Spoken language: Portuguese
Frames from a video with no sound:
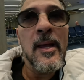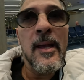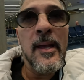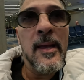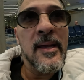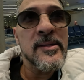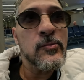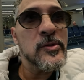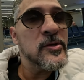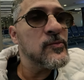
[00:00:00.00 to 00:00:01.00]
é, essa
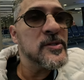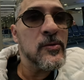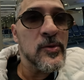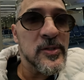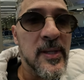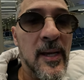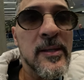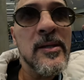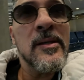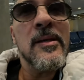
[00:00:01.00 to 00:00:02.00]
coisa de você hoje estar tá
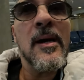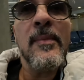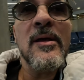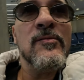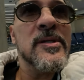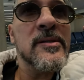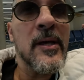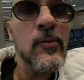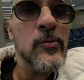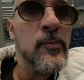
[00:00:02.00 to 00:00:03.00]
aqui, amanhã você
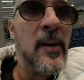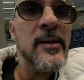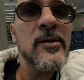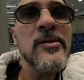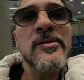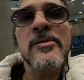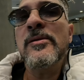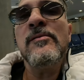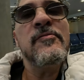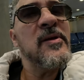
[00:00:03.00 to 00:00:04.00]
está em outro país,
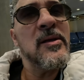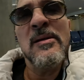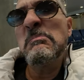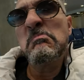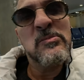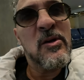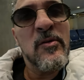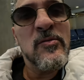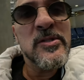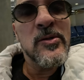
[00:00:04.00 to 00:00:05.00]
enfim,
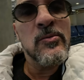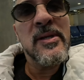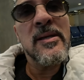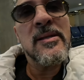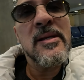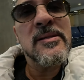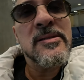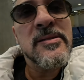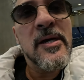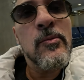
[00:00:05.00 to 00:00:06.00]
talvez você não tenha
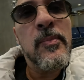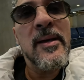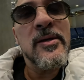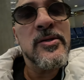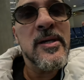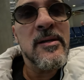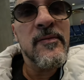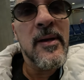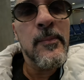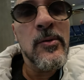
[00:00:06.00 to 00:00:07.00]
interesse em sair do país, queira
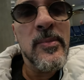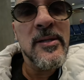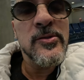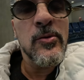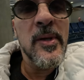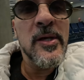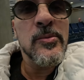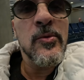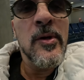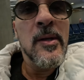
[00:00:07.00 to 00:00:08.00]
ficar pelo Brasil
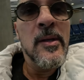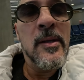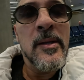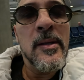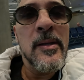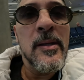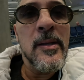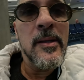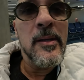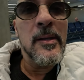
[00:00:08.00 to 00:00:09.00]
mesmo
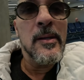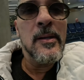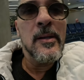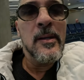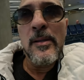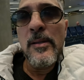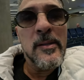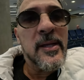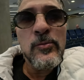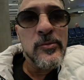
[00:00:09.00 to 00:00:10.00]
e
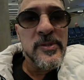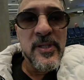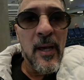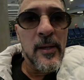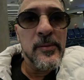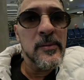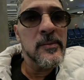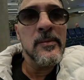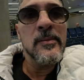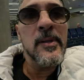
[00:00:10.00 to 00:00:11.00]
está tudo certo,
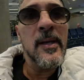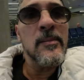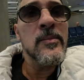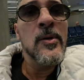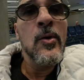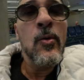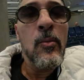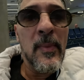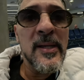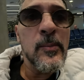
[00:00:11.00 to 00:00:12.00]
né?
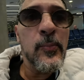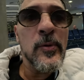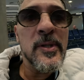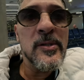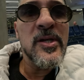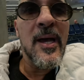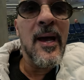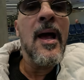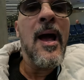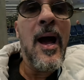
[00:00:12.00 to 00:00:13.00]
O mais importante
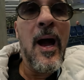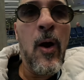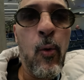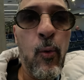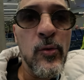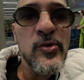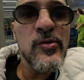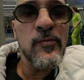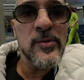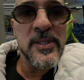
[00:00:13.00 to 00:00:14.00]
é
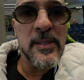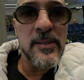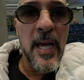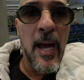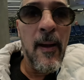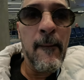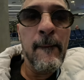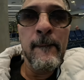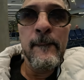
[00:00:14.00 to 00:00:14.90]
aonde você está,